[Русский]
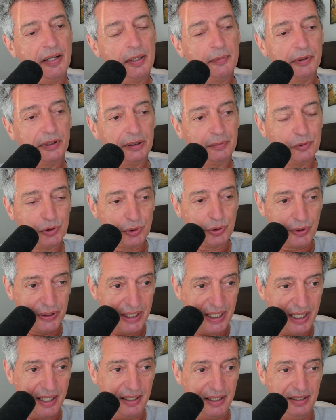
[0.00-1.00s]
Потому что
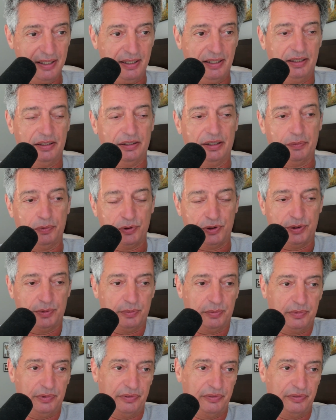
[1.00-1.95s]
я допустим,